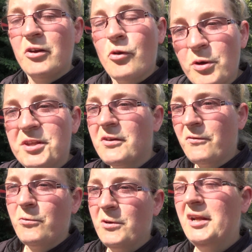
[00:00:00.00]

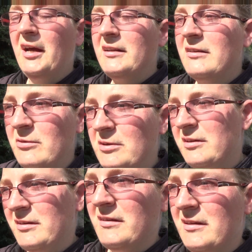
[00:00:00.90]
durchgeführt hat.
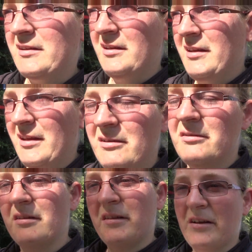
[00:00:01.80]
Und äh, ja,
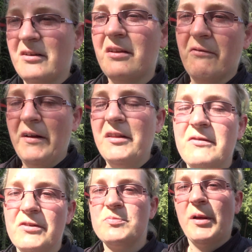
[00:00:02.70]
das hat
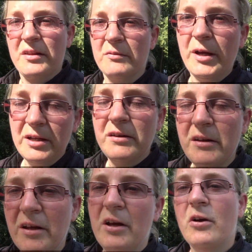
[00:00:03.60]
wahnsinnig viel Spaß gemacht.
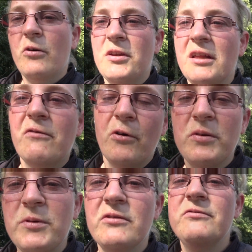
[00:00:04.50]
Und jetzt freue
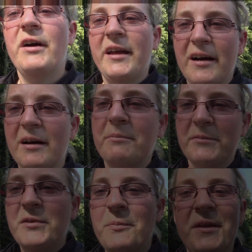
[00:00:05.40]
ich mich auf den
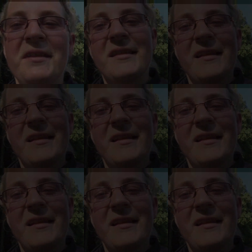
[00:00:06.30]
Feierabend. Bis